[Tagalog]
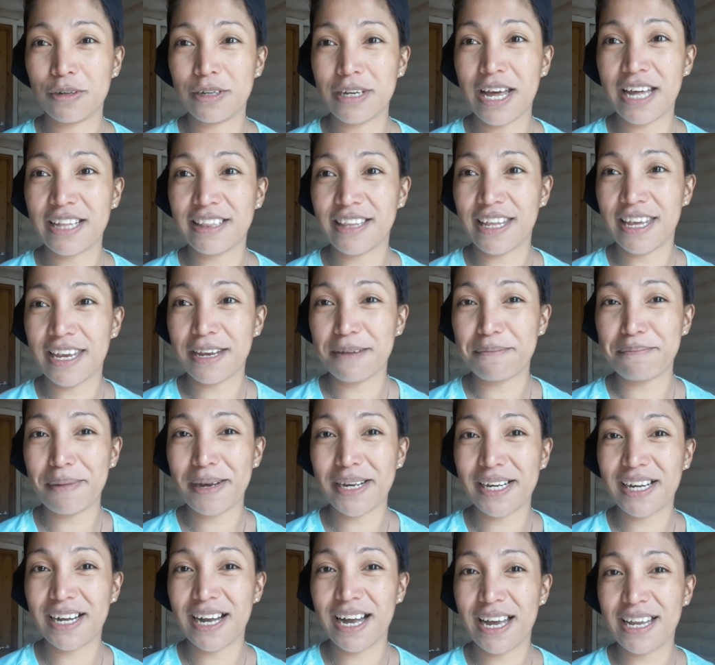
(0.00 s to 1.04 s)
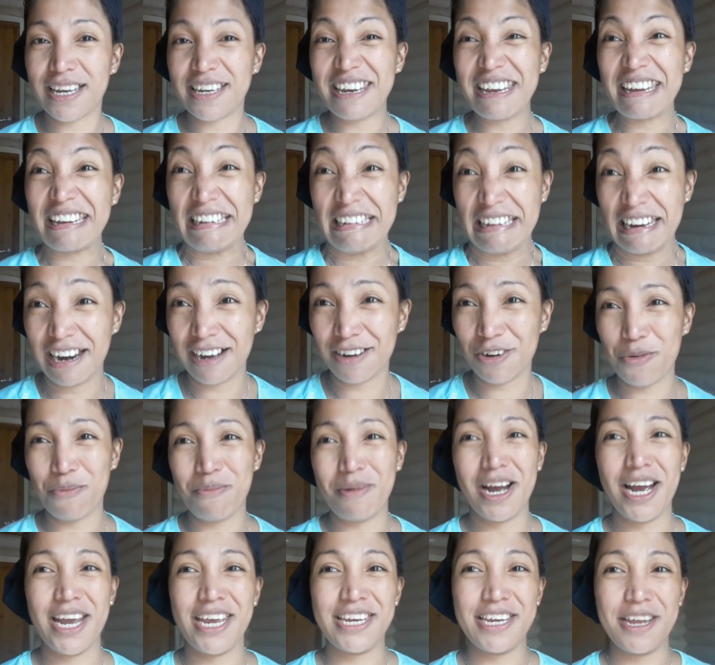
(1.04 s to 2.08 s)
dating pagka negra ko
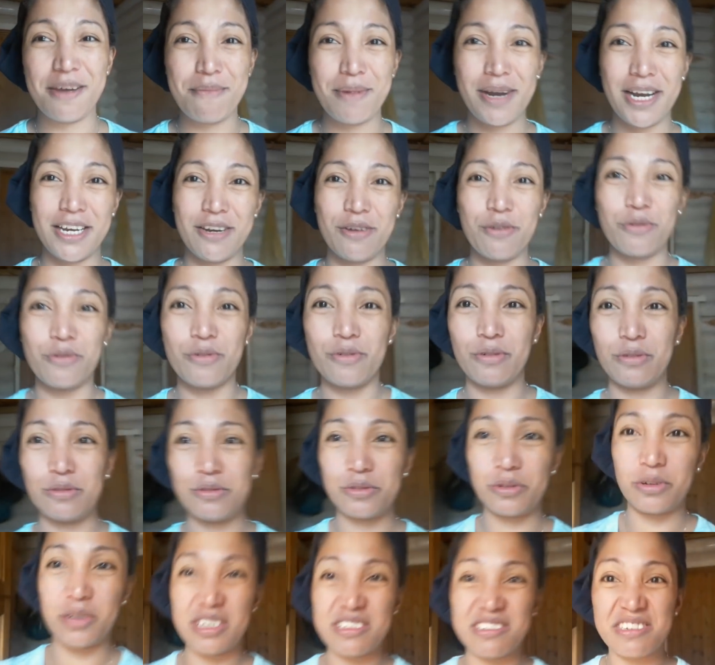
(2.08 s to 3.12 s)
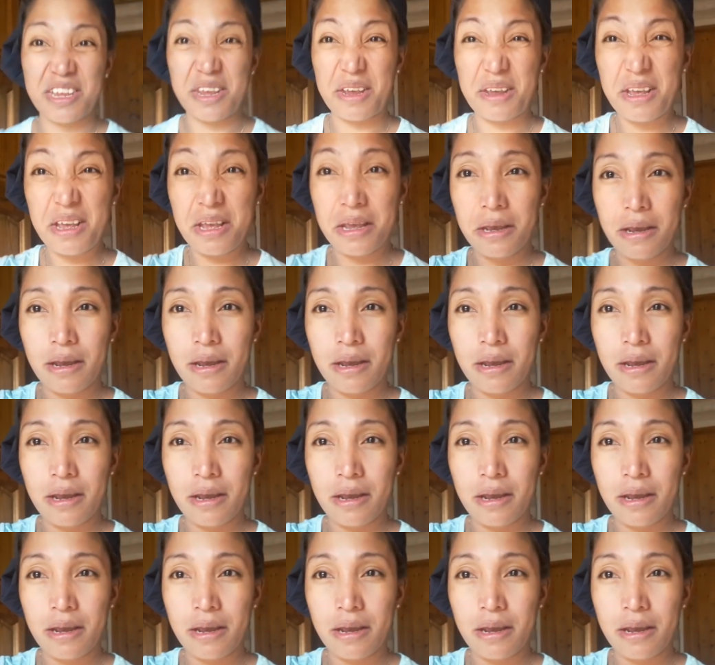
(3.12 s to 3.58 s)
mga hindi mga dudong so kasi